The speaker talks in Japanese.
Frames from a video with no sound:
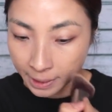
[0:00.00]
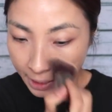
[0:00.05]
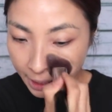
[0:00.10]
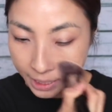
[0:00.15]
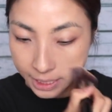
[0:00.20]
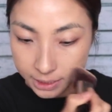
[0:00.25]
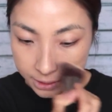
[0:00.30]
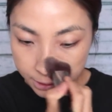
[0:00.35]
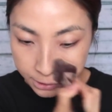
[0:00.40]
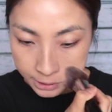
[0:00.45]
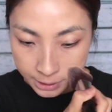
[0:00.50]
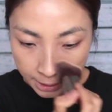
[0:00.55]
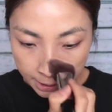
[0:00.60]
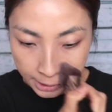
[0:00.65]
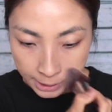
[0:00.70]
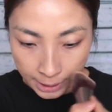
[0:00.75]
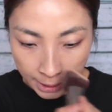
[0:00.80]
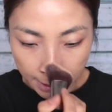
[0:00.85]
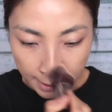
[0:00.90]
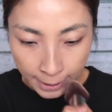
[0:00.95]
外出
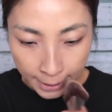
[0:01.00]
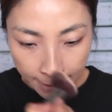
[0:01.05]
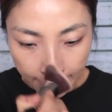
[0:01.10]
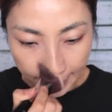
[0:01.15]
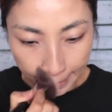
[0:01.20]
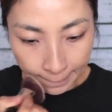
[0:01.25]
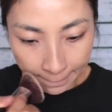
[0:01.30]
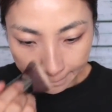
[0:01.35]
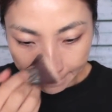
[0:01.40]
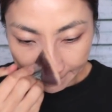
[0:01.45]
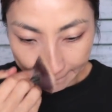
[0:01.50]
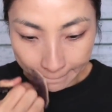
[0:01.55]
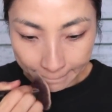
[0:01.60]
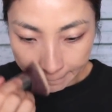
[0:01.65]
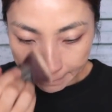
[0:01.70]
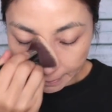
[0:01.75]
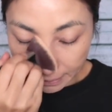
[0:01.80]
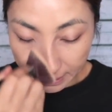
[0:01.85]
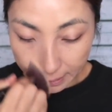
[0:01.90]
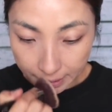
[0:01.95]
先でね
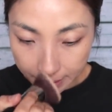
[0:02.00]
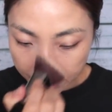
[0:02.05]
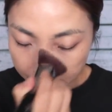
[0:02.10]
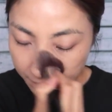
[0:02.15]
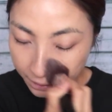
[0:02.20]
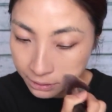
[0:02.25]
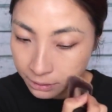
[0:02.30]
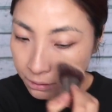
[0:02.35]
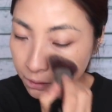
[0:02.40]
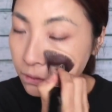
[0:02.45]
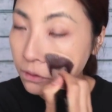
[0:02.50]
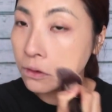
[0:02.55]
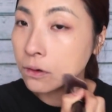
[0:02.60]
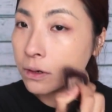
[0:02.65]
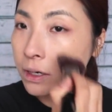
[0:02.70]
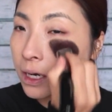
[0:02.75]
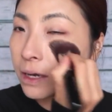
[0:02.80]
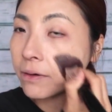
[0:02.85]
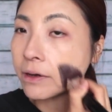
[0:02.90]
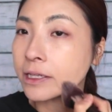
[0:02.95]
今
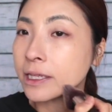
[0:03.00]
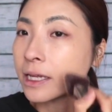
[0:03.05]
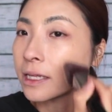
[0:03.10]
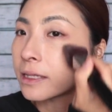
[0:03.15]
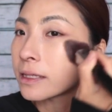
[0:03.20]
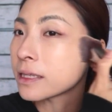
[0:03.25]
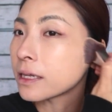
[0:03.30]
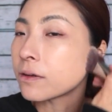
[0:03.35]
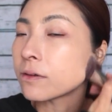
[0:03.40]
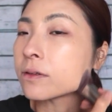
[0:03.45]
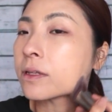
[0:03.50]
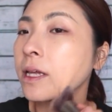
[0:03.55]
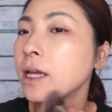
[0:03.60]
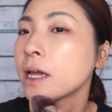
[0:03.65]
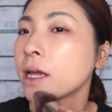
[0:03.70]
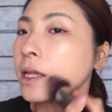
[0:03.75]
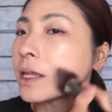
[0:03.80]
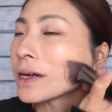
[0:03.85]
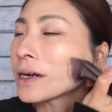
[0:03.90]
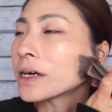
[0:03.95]
回はなったの
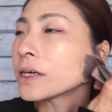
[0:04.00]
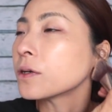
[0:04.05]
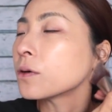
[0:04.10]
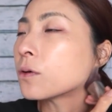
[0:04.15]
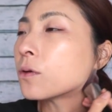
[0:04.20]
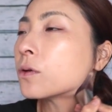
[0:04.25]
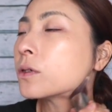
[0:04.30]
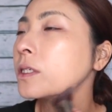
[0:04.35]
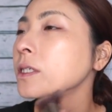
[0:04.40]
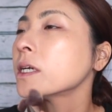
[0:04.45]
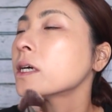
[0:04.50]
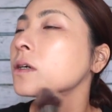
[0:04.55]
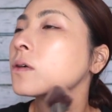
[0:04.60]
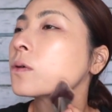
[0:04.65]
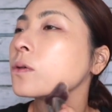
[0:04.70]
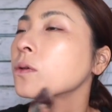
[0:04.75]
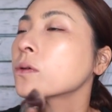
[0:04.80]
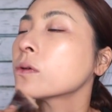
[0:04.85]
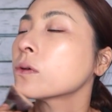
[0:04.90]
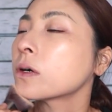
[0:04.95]
で、なんか横になる
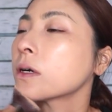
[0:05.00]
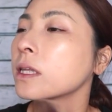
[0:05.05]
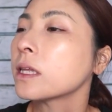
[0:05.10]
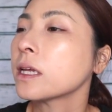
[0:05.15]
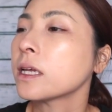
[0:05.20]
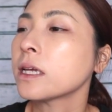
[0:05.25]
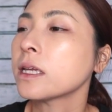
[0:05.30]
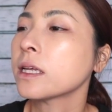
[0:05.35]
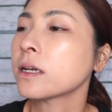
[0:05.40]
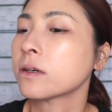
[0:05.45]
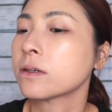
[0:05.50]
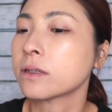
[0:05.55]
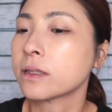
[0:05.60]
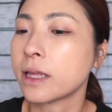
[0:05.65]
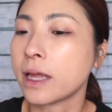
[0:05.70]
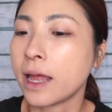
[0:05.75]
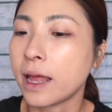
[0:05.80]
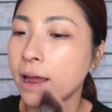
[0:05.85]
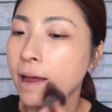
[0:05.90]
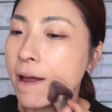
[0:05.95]
こととかできなく
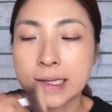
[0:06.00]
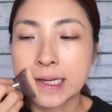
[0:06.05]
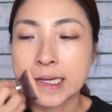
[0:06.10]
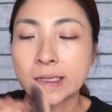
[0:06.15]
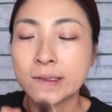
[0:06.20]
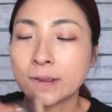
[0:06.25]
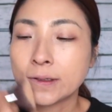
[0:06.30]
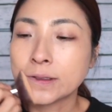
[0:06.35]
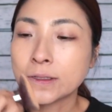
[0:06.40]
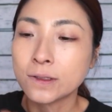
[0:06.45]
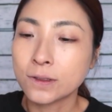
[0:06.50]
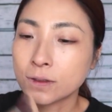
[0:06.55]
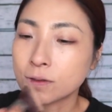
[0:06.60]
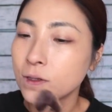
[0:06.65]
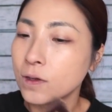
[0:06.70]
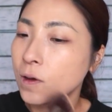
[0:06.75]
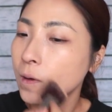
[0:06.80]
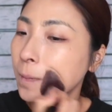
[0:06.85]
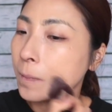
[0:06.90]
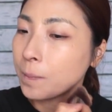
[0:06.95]
て、最初はちょっ
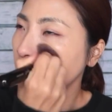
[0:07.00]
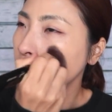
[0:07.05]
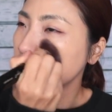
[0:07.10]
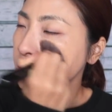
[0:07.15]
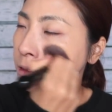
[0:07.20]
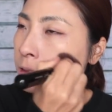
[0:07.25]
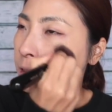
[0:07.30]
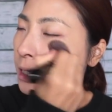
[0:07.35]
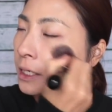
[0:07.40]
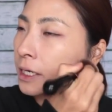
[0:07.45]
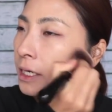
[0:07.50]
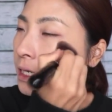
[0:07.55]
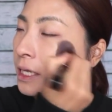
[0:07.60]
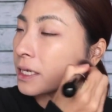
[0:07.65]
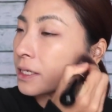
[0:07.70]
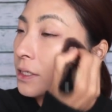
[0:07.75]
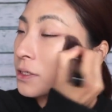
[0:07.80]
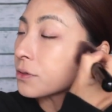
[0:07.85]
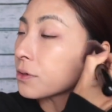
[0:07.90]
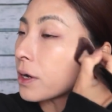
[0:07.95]
と外出先
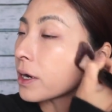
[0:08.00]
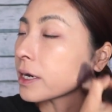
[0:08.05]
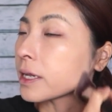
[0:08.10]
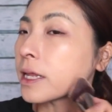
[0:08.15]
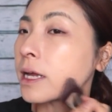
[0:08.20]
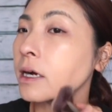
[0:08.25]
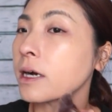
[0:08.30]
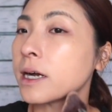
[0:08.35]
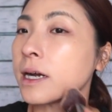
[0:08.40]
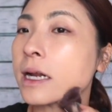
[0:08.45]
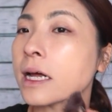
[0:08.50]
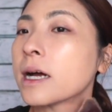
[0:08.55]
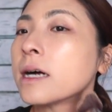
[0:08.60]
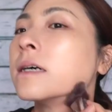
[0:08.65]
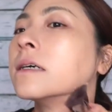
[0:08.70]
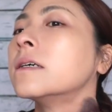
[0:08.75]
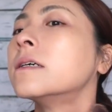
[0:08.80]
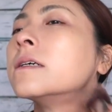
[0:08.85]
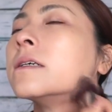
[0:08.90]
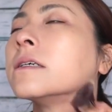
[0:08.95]
で座りなが
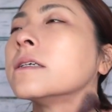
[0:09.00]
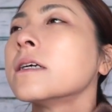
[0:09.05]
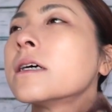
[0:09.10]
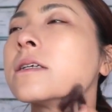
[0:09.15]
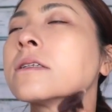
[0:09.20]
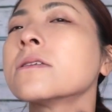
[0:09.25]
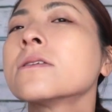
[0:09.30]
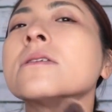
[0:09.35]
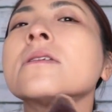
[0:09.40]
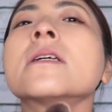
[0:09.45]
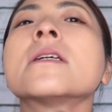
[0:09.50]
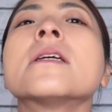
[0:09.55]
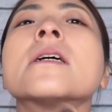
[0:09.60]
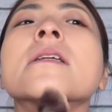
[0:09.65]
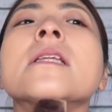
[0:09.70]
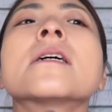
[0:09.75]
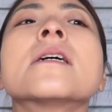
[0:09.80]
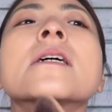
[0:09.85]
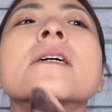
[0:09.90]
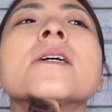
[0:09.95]
ら休んでた
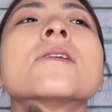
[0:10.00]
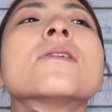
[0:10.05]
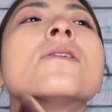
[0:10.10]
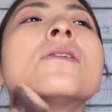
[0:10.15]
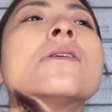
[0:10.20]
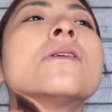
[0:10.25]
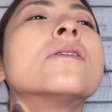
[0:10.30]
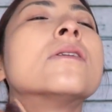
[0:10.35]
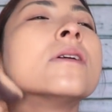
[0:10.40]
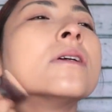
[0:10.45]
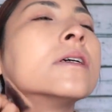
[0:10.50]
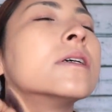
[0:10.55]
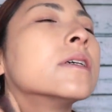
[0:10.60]
んだけど、